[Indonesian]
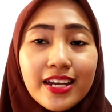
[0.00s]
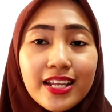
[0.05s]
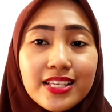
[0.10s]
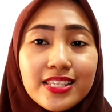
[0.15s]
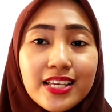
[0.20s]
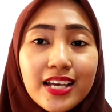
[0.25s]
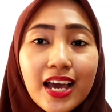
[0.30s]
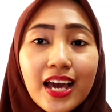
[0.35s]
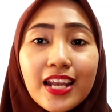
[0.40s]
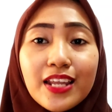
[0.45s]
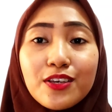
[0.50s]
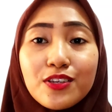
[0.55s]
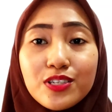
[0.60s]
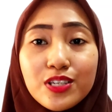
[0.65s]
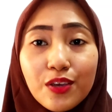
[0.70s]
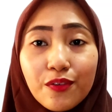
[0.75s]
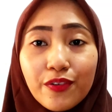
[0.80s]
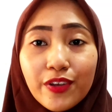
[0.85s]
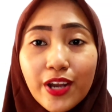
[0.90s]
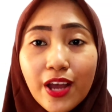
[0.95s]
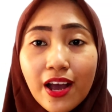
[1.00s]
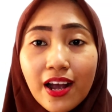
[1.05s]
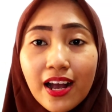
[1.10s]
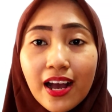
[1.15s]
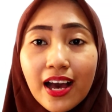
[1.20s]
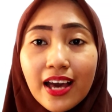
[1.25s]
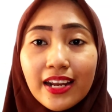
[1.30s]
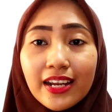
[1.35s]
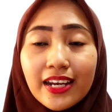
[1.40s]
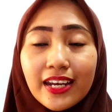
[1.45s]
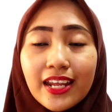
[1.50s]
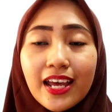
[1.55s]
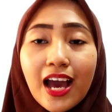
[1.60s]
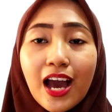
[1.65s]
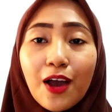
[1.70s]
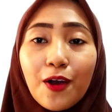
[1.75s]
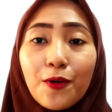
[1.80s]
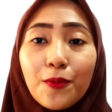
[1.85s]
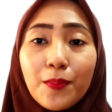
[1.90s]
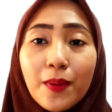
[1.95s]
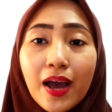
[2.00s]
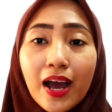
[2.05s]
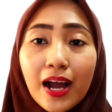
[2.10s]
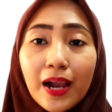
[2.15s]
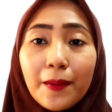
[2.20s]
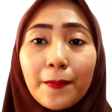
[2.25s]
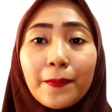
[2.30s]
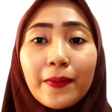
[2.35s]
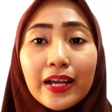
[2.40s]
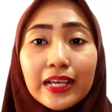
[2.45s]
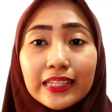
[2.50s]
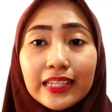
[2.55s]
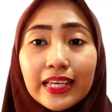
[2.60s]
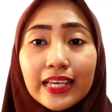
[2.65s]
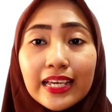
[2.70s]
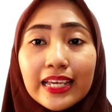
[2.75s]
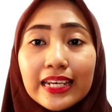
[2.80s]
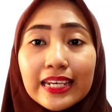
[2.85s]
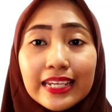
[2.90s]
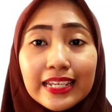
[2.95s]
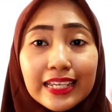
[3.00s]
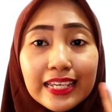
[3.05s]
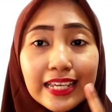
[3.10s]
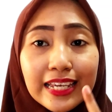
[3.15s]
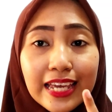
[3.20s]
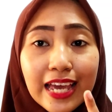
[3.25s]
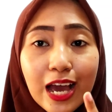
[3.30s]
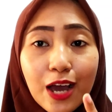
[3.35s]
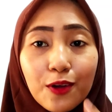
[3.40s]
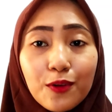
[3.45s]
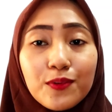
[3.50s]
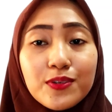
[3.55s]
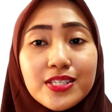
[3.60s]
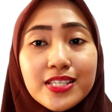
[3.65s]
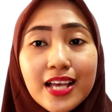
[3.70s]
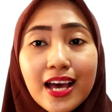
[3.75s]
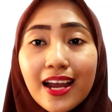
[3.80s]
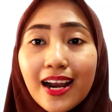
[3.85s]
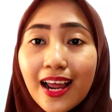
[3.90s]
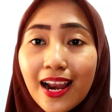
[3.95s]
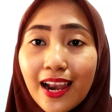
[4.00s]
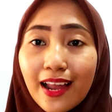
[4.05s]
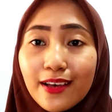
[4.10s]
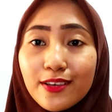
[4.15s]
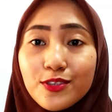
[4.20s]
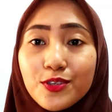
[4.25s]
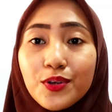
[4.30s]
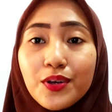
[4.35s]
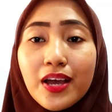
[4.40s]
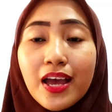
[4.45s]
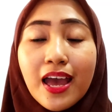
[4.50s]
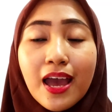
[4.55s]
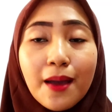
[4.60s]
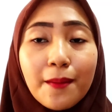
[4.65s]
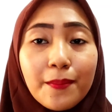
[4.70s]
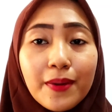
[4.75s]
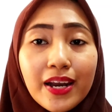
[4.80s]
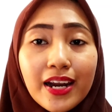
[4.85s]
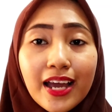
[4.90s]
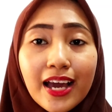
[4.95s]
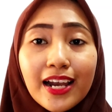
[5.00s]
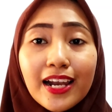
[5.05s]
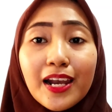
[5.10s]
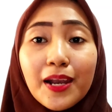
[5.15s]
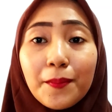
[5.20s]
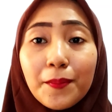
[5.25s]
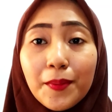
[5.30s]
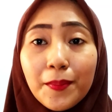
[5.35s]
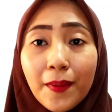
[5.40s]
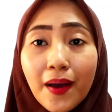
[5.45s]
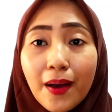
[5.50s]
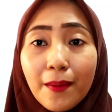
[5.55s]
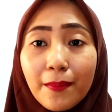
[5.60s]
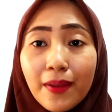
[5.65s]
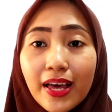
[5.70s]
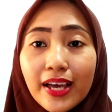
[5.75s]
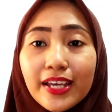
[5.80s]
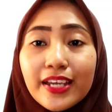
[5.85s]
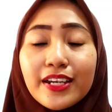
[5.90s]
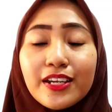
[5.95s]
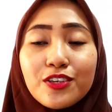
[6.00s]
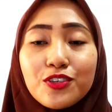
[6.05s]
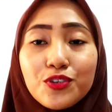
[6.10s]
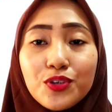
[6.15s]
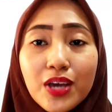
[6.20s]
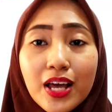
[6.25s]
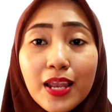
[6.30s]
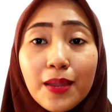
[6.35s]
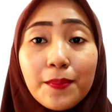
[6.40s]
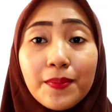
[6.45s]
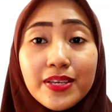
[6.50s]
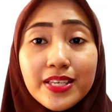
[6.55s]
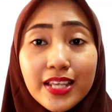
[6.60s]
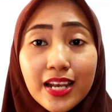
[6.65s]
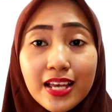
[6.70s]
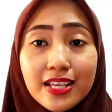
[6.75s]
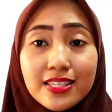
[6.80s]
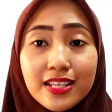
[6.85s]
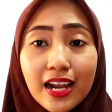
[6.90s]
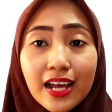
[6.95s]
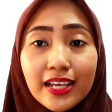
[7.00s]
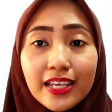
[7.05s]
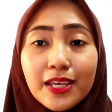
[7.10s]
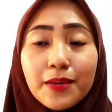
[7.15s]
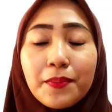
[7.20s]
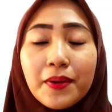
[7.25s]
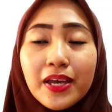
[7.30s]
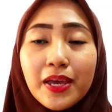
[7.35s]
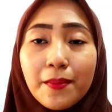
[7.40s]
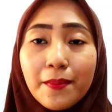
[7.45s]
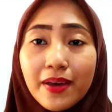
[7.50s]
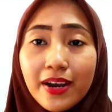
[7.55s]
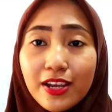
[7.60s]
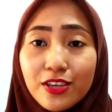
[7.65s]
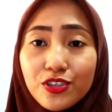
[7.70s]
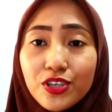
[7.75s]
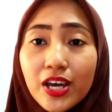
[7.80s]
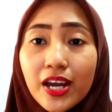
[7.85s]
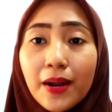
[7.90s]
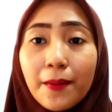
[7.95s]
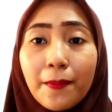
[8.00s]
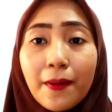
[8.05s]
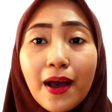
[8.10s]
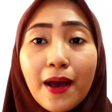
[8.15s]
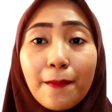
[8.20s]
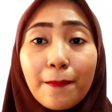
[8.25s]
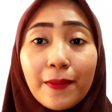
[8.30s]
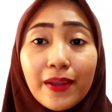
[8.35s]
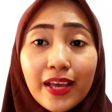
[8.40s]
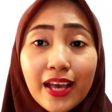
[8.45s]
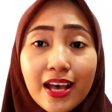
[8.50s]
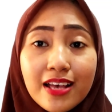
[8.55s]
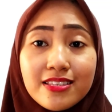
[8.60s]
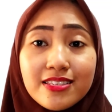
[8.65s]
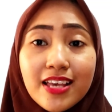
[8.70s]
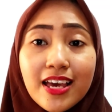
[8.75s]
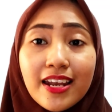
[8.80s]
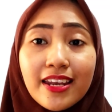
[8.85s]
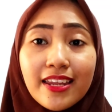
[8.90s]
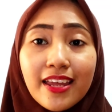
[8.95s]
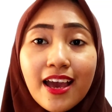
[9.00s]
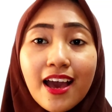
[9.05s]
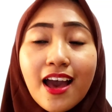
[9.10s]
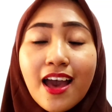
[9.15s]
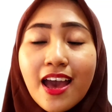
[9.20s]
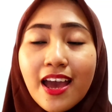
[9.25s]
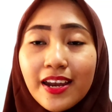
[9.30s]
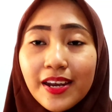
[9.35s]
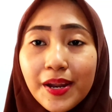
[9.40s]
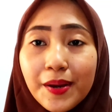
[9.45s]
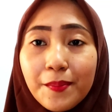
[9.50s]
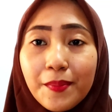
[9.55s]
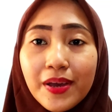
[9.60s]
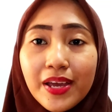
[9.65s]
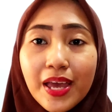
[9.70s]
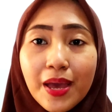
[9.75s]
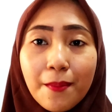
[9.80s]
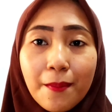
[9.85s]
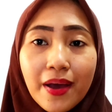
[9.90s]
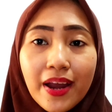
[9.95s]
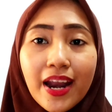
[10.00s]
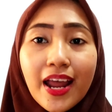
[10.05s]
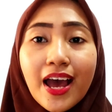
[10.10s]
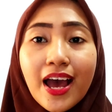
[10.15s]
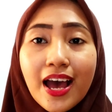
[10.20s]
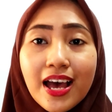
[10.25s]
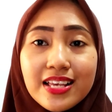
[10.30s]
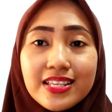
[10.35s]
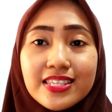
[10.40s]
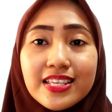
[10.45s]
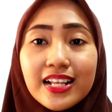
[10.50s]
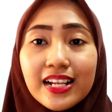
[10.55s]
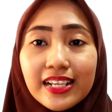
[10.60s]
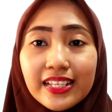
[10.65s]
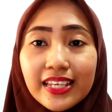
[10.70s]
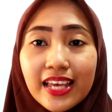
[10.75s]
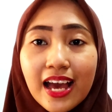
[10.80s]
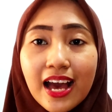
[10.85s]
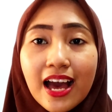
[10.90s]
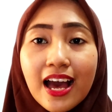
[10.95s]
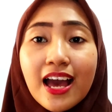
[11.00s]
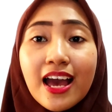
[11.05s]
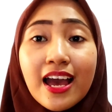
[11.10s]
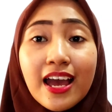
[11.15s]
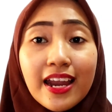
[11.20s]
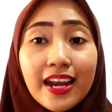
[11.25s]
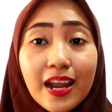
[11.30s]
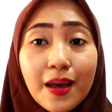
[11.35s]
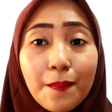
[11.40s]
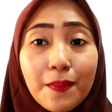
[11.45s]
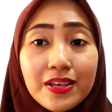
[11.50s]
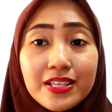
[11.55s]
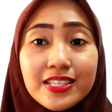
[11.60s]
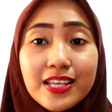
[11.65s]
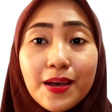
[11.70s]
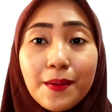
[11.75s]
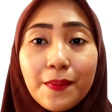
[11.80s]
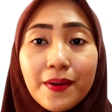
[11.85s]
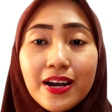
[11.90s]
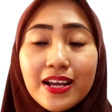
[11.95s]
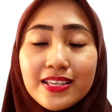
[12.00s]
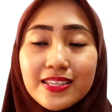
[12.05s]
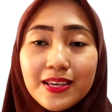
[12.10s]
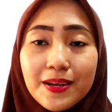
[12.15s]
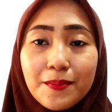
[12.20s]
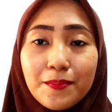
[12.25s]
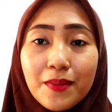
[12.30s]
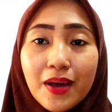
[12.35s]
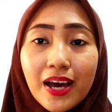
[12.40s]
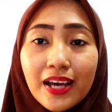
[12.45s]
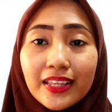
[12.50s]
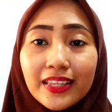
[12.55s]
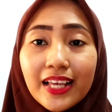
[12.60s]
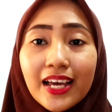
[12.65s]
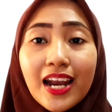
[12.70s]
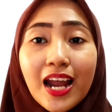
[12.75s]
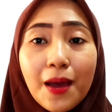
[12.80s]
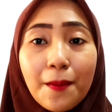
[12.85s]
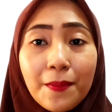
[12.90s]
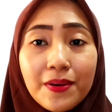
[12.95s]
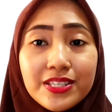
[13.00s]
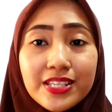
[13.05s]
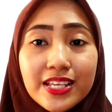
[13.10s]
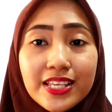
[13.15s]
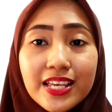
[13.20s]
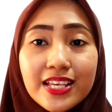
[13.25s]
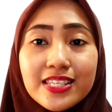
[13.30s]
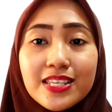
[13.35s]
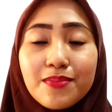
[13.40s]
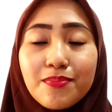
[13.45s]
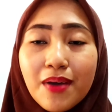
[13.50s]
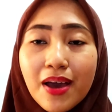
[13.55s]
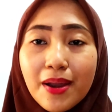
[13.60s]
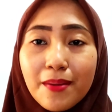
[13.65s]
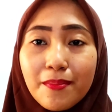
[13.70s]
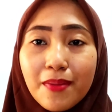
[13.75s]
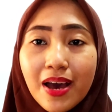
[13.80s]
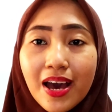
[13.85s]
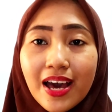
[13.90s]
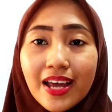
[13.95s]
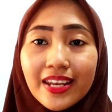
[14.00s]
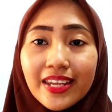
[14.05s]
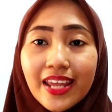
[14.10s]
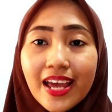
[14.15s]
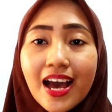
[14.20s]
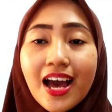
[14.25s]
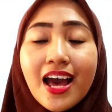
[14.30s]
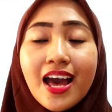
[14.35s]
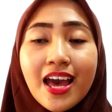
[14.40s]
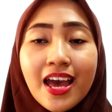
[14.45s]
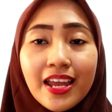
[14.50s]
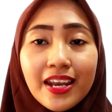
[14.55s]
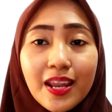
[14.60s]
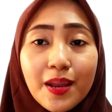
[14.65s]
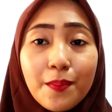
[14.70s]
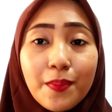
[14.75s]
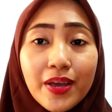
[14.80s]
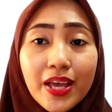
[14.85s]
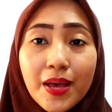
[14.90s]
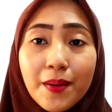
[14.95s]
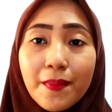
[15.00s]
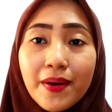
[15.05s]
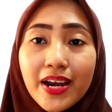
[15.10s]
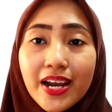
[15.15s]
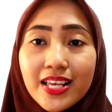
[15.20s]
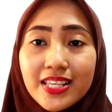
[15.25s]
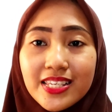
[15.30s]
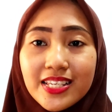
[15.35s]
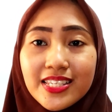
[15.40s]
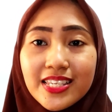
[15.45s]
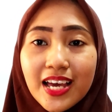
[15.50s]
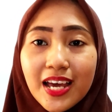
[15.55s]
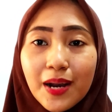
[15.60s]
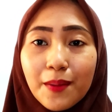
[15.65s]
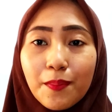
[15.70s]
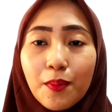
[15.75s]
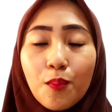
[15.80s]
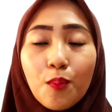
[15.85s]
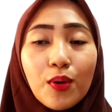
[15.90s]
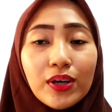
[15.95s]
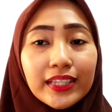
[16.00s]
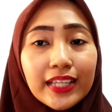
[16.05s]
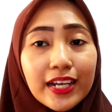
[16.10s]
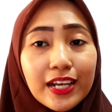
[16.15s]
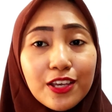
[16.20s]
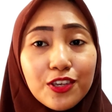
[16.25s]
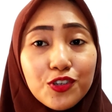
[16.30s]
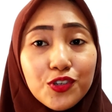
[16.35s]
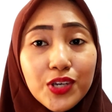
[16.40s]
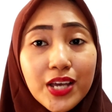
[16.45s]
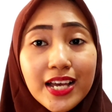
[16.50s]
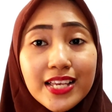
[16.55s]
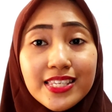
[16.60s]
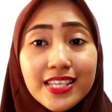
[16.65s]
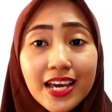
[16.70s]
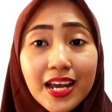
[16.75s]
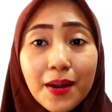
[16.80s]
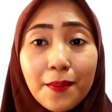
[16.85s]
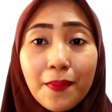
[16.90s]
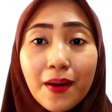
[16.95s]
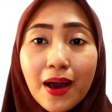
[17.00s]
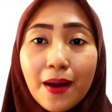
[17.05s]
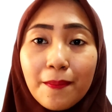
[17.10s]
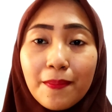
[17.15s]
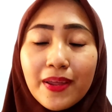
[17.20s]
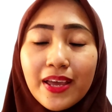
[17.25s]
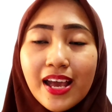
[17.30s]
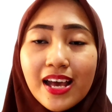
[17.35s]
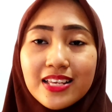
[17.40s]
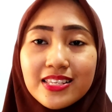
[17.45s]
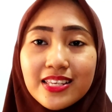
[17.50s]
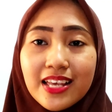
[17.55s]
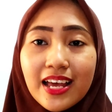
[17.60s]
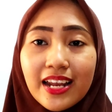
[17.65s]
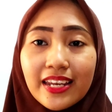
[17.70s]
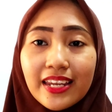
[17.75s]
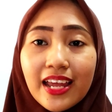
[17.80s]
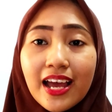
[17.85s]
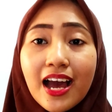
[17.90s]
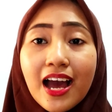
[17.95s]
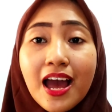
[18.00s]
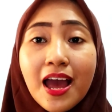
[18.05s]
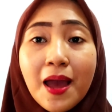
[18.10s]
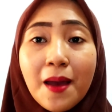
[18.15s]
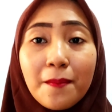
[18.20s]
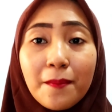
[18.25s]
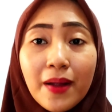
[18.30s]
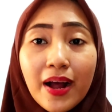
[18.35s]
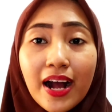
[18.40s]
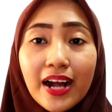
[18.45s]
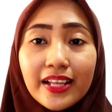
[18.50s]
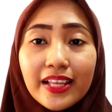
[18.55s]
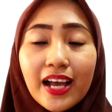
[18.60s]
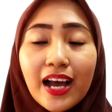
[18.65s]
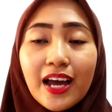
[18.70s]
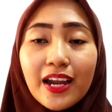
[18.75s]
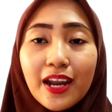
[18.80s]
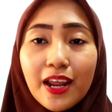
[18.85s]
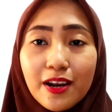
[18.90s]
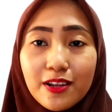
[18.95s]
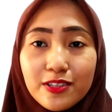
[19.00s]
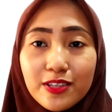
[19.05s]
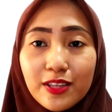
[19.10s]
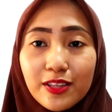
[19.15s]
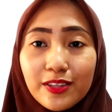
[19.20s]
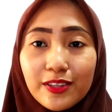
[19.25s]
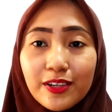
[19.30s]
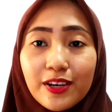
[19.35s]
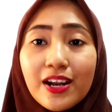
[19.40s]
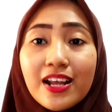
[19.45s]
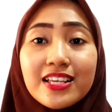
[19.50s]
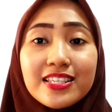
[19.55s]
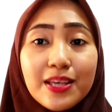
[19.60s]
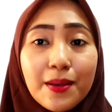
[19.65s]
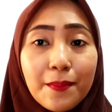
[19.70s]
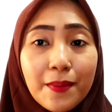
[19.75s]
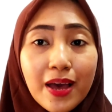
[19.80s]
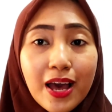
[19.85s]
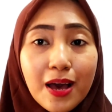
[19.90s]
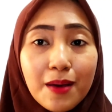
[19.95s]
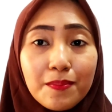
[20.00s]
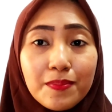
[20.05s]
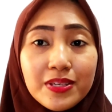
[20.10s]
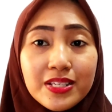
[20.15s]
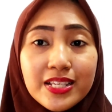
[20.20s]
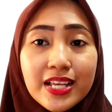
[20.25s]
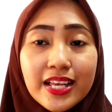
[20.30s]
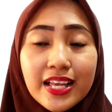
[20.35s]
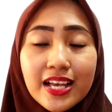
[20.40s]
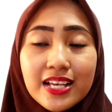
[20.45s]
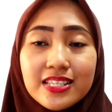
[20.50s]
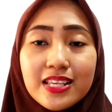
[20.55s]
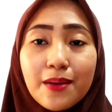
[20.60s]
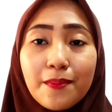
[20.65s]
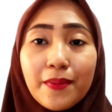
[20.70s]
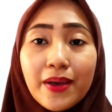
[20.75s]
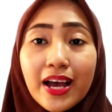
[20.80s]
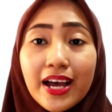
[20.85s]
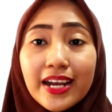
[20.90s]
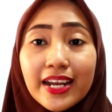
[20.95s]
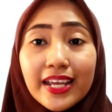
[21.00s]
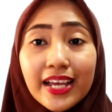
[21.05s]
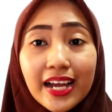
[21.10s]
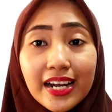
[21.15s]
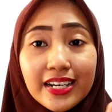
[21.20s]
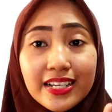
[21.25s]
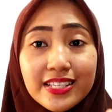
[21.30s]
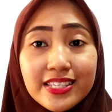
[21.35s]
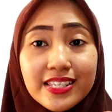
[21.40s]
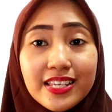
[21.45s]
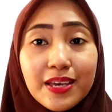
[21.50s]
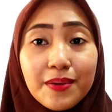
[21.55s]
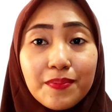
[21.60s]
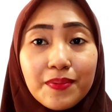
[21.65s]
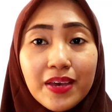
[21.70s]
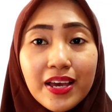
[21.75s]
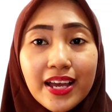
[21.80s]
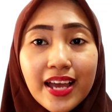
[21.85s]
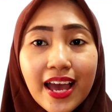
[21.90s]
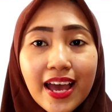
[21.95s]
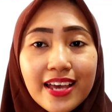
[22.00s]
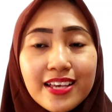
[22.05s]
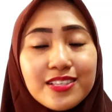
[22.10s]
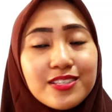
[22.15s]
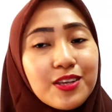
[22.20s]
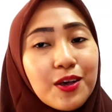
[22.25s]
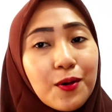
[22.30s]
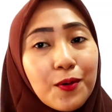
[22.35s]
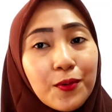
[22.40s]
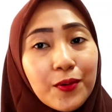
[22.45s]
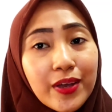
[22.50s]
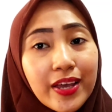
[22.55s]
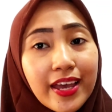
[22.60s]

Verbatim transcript: Dan sekaligus di video ke hari ini aku bakal praktekin di gigi aku secara langsung biar kalian lebih paham lagi dan juga lebih jelas lagi bagaimana cara pengaplikasiannya dan bagaimana hasilnya. Nah pastinya penasaran banget kan apa saja sih bahan-bahannya dan bagaimana sih cara pembuatan dan juga cara pengaplikasiannya. Makanya kalian harus sederhana sampai habis dan jangan sampai ada yang di skip ya guys. Oke.